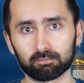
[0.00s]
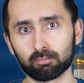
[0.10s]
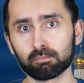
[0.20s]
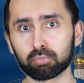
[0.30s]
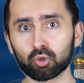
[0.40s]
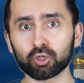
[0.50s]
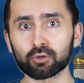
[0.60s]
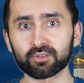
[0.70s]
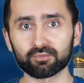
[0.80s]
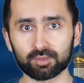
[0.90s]

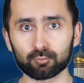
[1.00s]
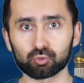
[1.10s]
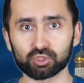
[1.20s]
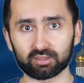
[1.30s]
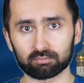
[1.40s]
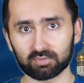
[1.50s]
borowe wzgórze,